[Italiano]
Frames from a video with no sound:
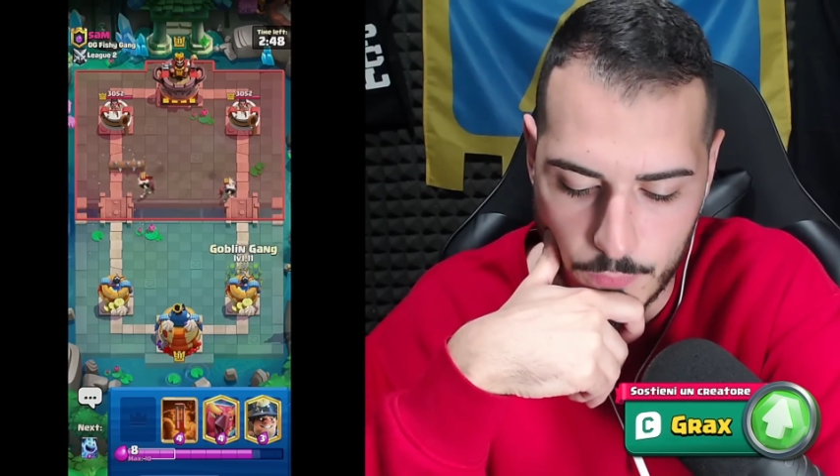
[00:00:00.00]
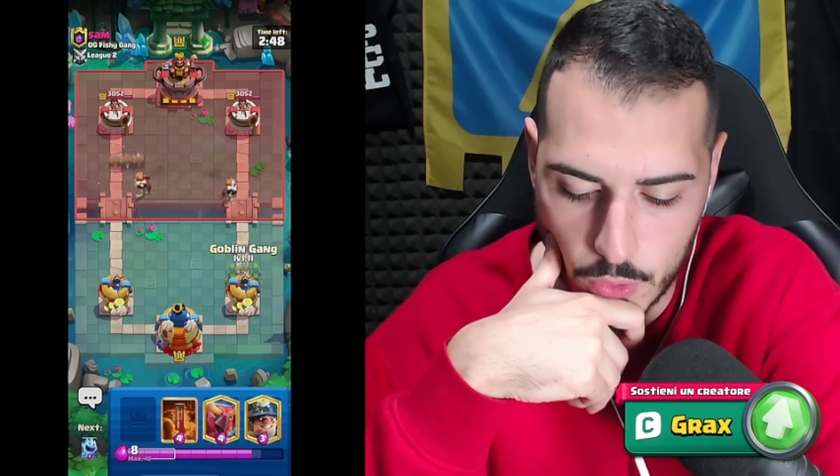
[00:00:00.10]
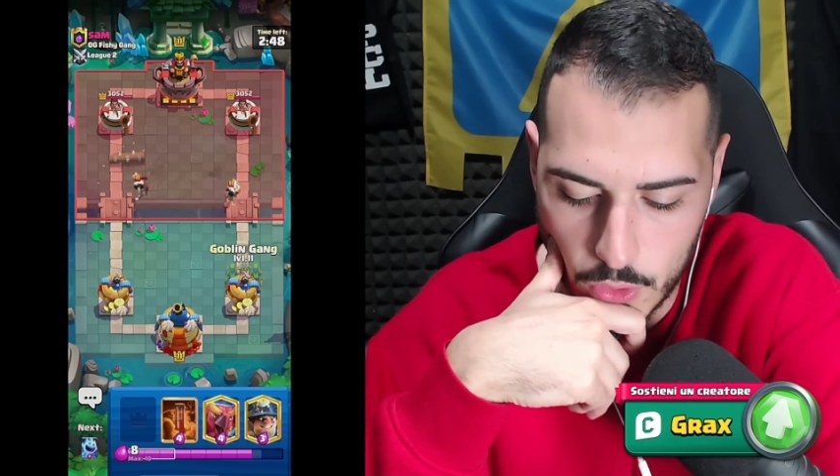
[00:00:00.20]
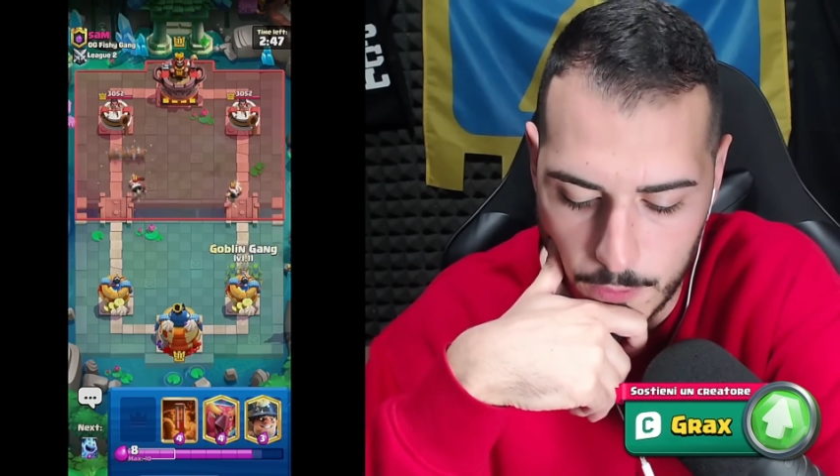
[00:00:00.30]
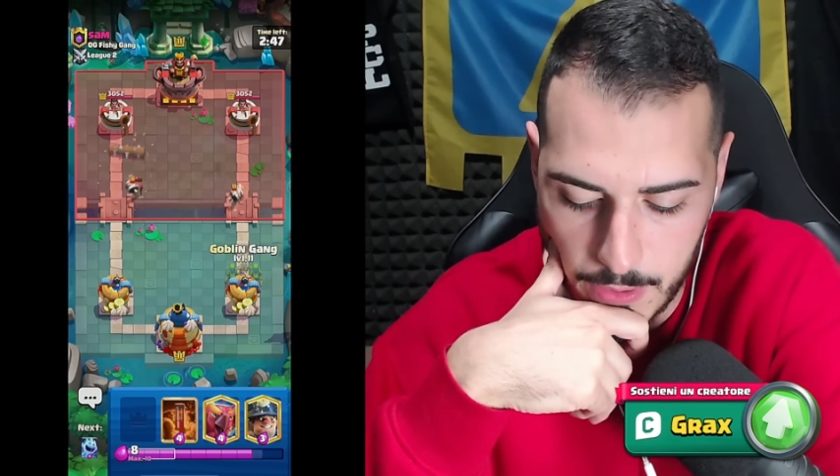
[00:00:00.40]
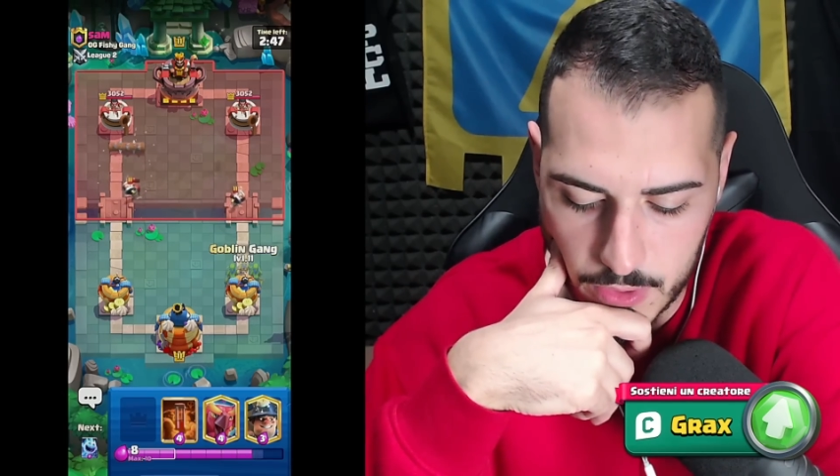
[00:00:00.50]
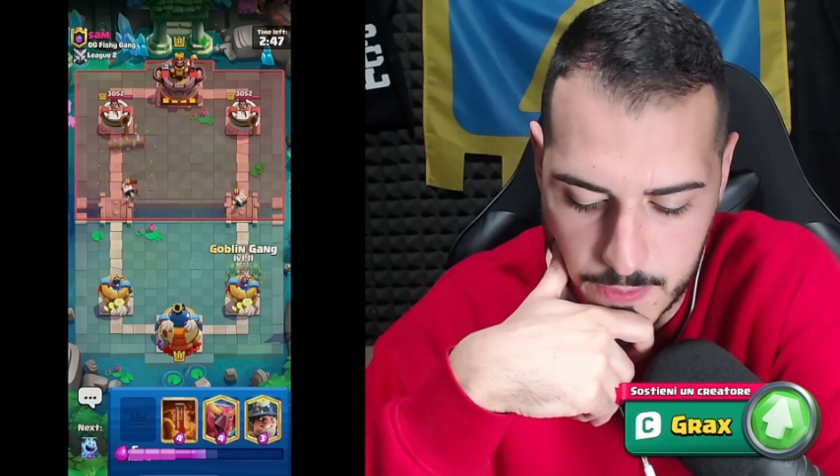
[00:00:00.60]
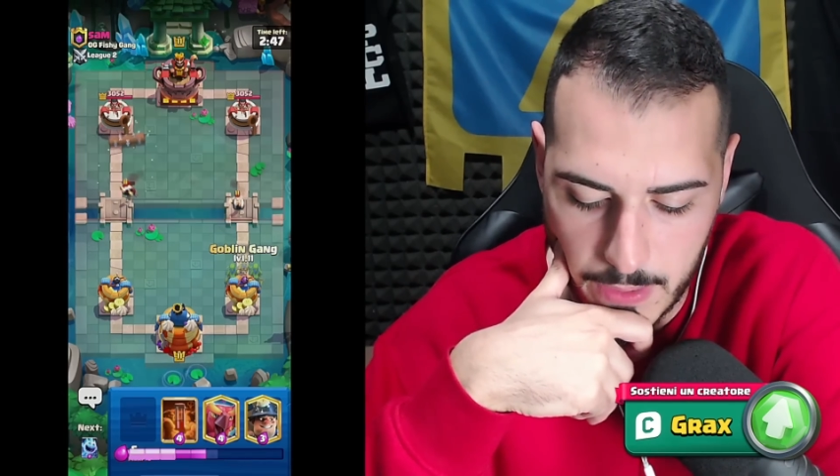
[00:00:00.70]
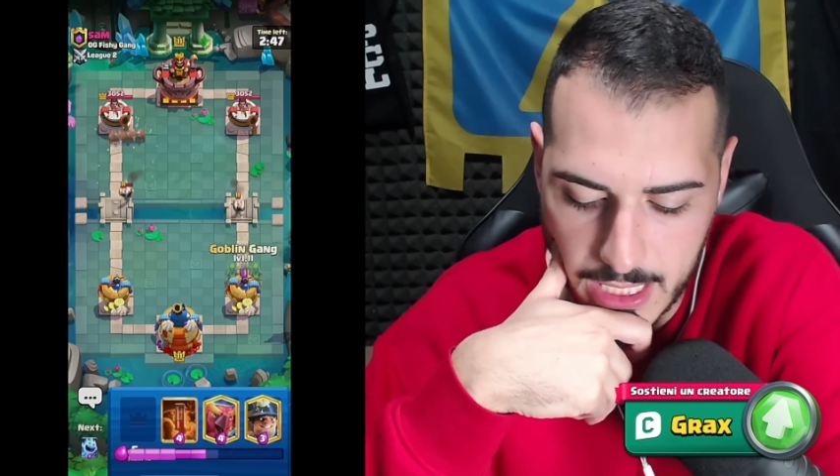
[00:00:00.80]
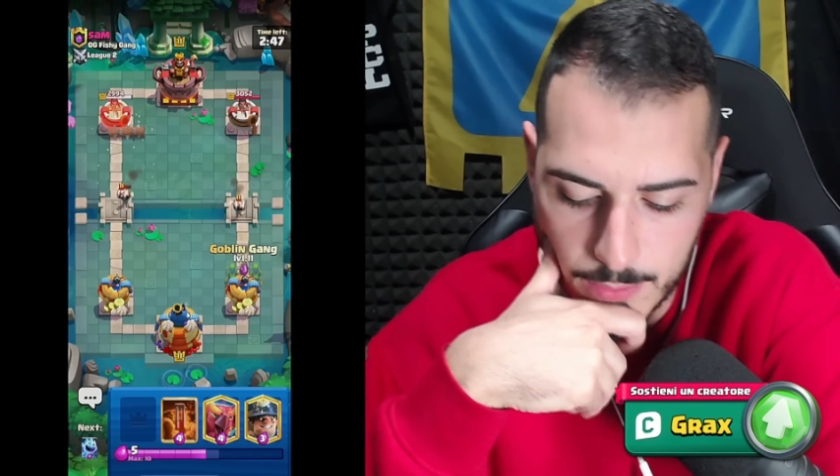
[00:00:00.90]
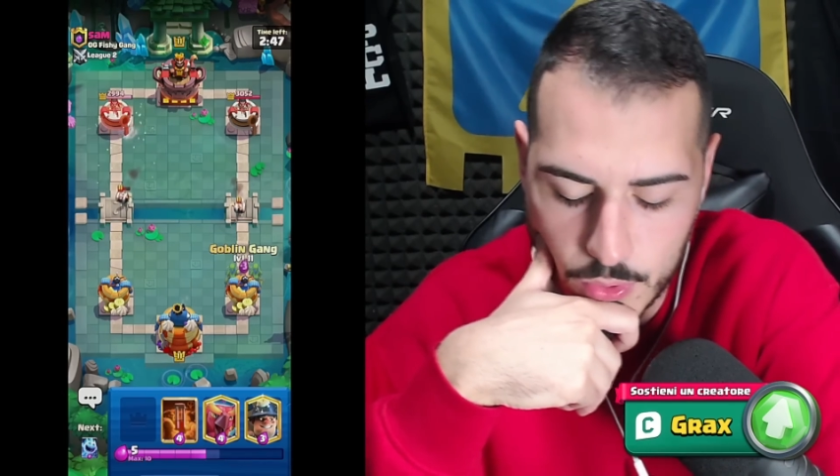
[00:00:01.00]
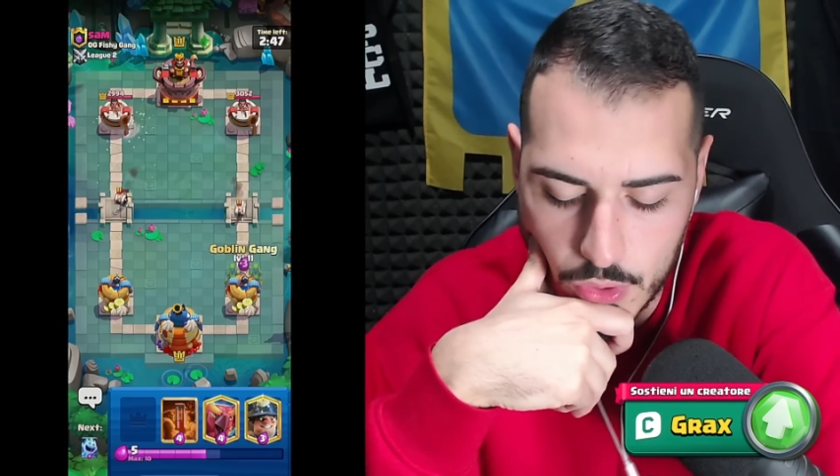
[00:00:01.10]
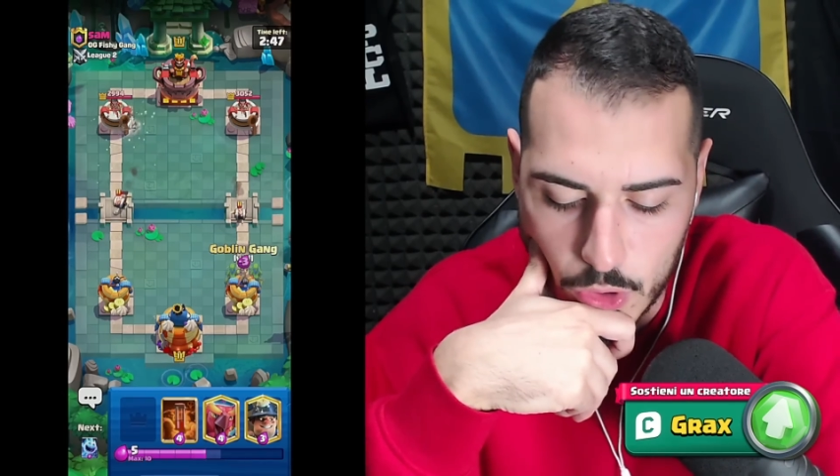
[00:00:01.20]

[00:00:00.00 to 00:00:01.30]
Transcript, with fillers: volo il primo spaccamuro,